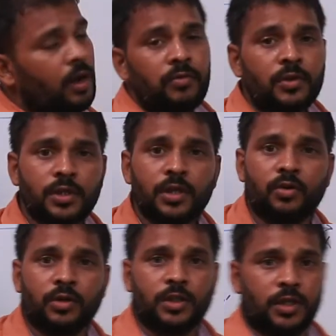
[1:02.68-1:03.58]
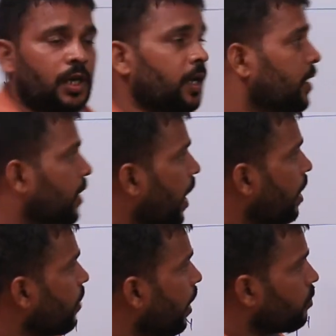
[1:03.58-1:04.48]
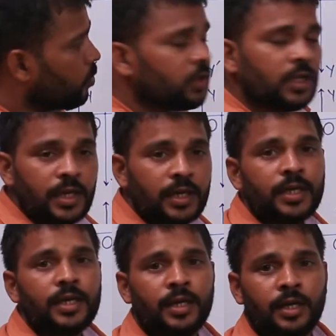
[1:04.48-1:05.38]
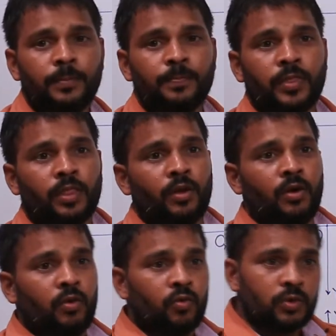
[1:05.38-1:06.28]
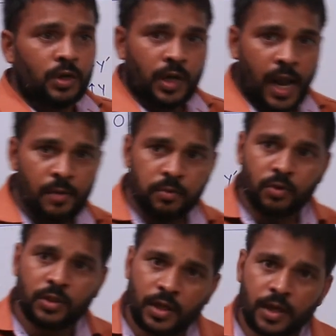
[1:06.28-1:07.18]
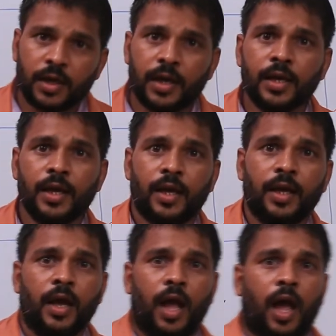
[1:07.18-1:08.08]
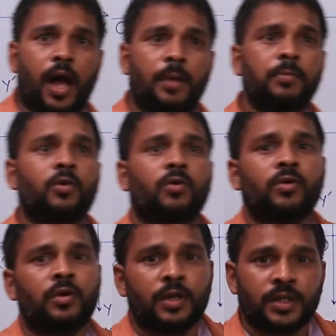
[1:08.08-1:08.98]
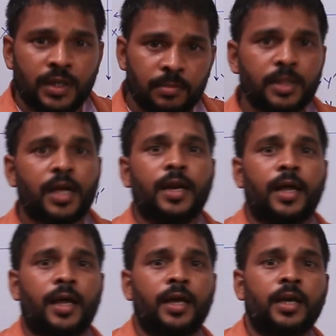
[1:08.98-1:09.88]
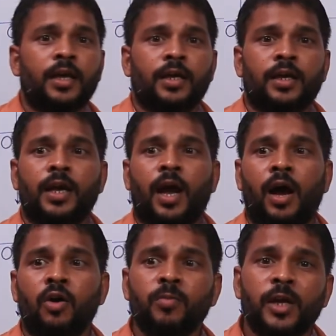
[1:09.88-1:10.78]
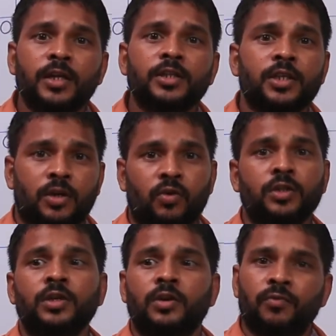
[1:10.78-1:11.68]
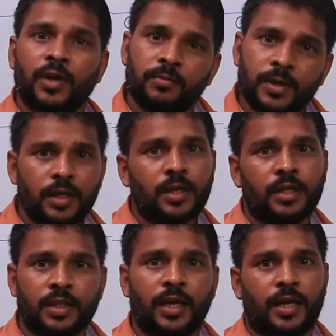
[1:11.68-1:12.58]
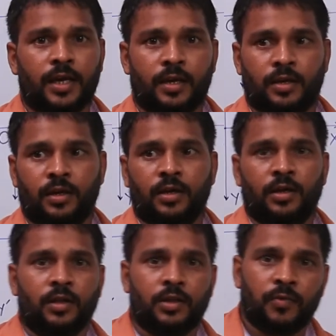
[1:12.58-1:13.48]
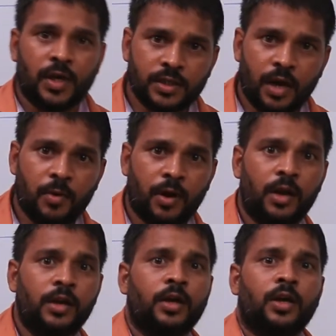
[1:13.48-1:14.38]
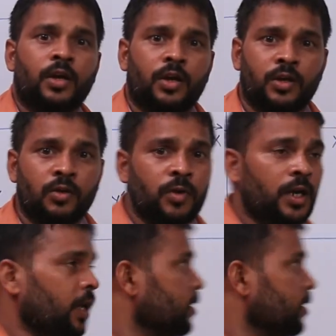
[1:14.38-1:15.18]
ऑफ जीरोज ग्राफ आपको दिए गए हैं ग्राफ को देख करके आपको ये बताना है कि हाउ मेनी जीरोज विल बी देयर तो फर्स्ट ऑफ ऑल यू विल